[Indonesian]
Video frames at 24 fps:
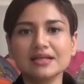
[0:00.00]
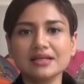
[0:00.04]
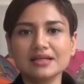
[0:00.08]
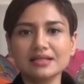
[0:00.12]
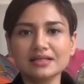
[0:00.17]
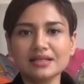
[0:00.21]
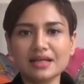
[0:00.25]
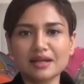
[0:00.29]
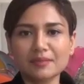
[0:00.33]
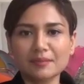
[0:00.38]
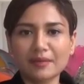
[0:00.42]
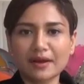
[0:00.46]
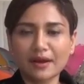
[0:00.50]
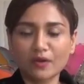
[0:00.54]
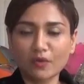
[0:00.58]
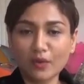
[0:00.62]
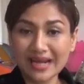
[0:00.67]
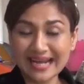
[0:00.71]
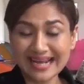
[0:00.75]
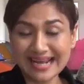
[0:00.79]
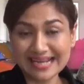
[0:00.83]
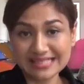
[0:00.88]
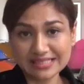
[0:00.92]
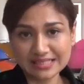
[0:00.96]
dari pihak
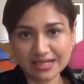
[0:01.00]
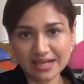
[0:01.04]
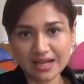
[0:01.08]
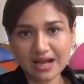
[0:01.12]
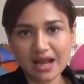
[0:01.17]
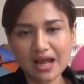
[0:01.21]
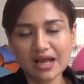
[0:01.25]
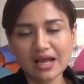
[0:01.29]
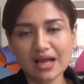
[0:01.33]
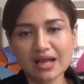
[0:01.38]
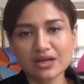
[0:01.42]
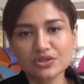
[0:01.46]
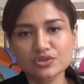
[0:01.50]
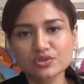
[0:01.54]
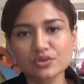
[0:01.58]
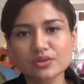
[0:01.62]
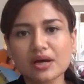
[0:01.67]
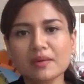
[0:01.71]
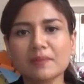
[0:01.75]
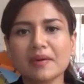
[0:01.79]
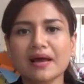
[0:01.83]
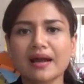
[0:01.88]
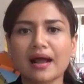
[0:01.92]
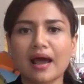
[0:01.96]
UNHCR agar juga
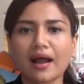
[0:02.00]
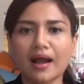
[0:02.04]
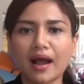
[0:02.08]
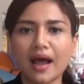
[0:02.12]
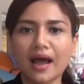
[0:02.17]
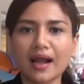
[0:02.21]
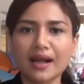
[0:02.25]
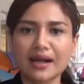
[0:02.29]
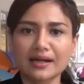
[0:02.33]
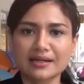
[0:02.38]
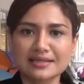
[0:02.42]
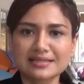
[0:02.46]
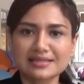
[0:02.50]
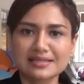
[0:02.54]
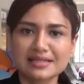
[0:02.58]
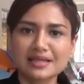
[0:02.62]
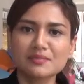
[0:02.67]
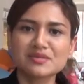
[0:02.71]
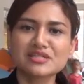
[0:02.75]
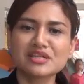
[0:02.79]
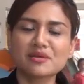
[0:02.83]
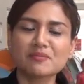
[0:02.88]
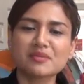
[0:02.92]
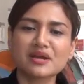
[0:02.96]
para anak-anak di sini
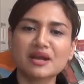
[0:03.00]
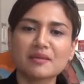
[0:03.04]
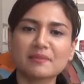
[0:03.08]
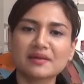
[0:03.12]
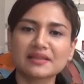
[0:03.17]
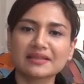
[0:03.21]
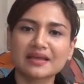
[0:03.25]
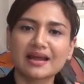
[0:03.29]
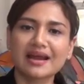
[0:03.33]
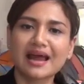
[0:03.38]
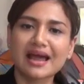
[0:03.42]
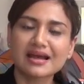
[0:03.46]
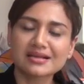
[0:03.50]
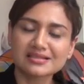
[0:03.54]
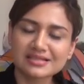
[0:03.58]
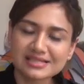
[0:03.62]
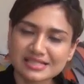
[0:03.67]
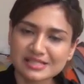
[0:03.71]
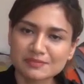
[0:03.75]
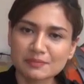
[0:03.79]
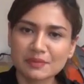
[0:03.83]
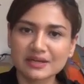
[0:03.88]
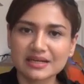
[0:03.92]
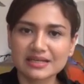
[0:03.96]
bisa mendapatkan
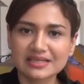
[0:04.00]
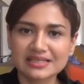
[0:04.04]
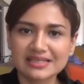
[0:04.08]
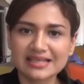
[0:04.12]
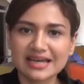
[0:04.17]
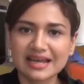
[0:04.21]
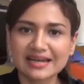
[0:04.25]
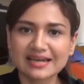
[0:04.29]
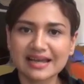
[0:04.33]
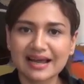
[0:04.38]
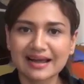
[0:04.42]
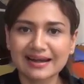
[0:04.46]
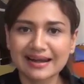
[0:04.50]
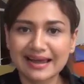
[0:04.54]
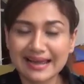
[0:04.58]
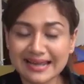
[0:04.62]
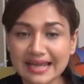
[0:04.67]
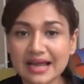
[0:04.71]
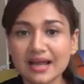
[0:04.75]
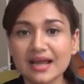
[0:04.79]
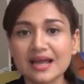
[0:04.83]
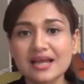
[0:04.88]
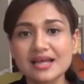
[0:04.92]
akses pendidikan yang layak